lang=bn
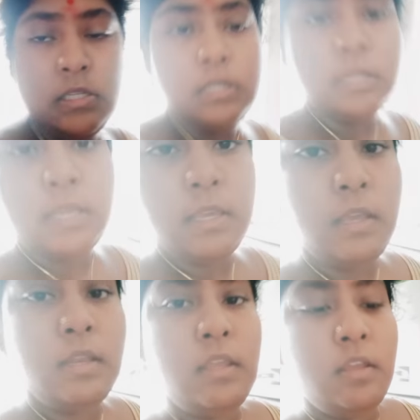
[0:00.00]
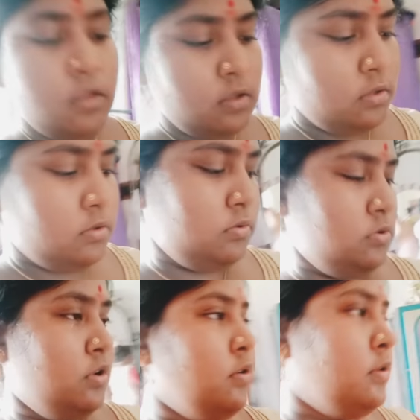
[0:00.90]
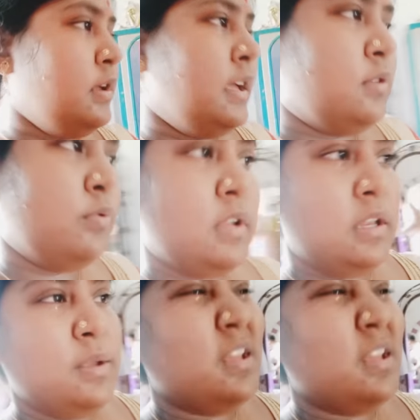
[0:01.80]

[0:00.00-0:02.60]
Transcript: সেটাই খেয়ে নিই তো চলো একটুখানি